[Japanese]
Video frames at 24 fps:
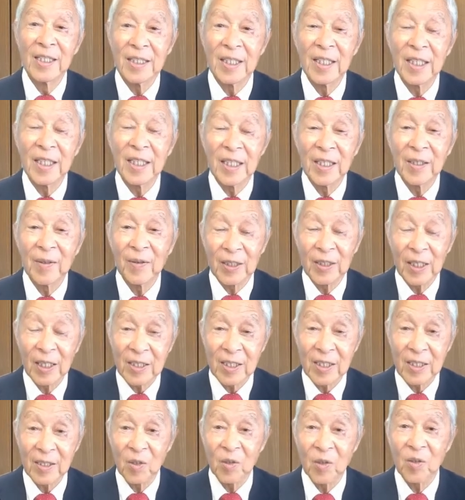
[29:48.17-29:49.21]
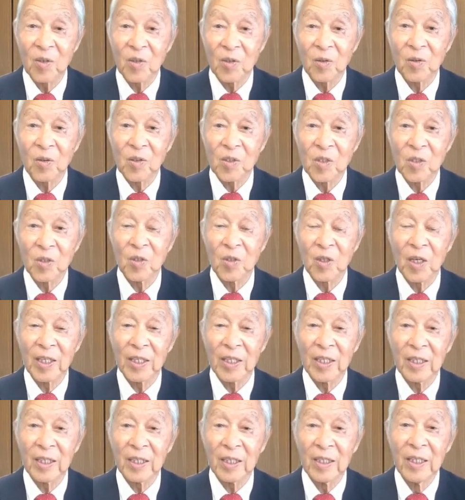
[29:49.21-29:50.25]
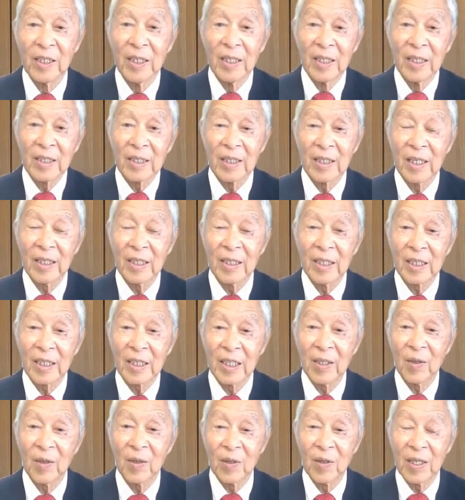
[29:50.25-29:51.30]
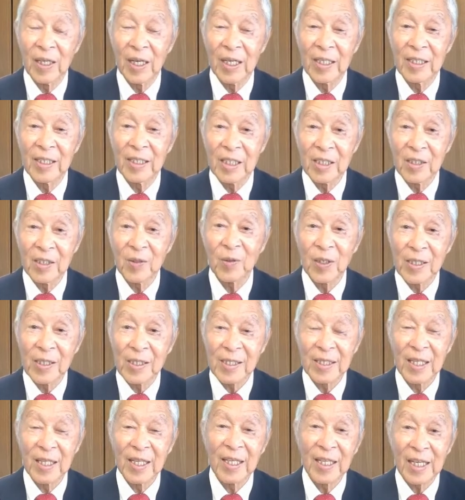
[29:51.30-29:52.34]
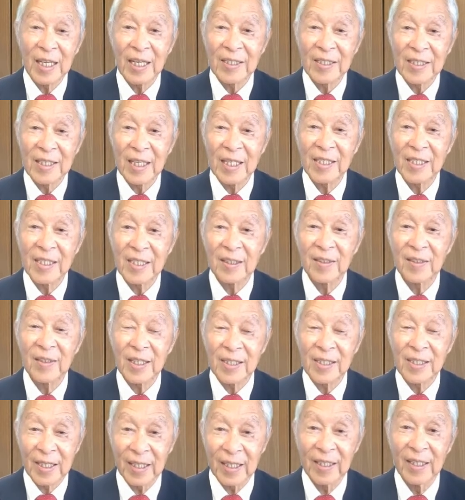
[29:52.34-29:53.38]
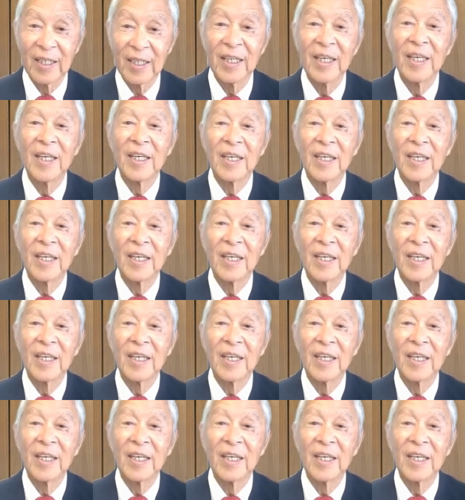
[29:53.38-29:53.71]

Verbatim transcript: ぜひ私のこの生涯現役オンライン軸をですね、拡散してください。